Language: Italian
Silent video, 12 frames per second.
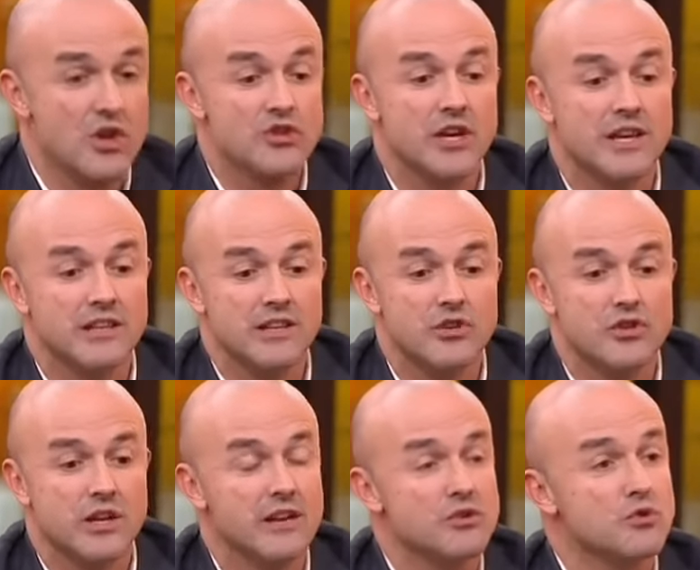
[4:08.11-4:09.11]
c'è chi dice
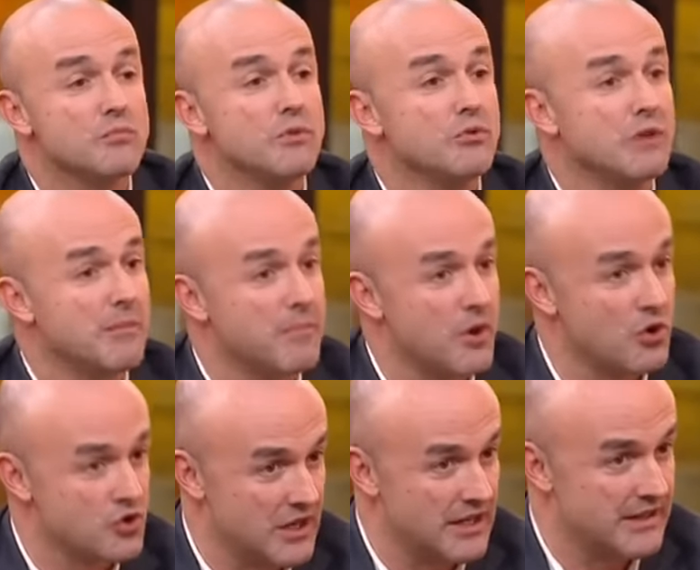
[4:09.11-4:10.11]
che subì un
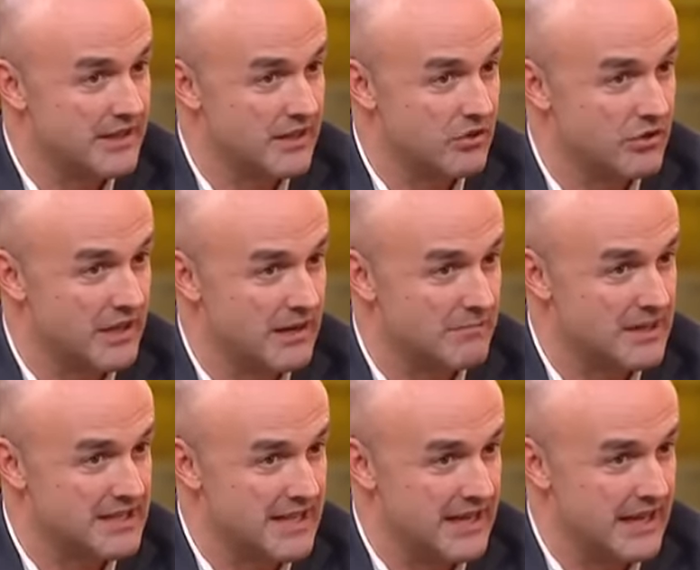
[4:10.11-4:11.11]
approccio all'interno della
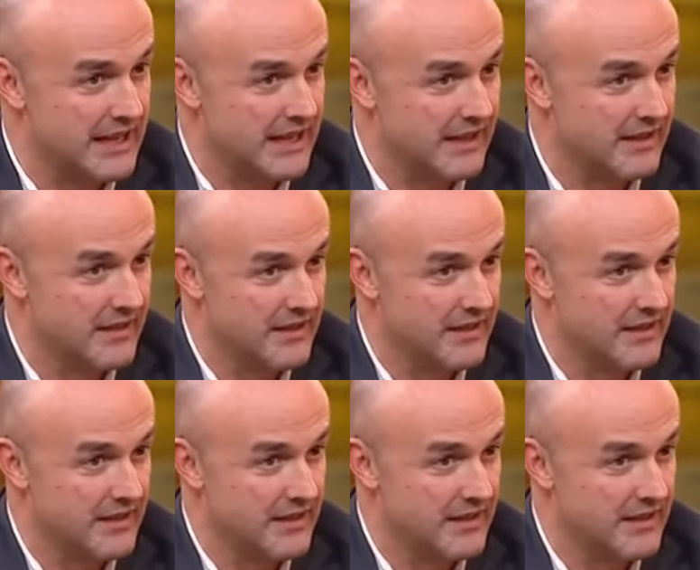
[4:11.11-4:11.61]
basilica.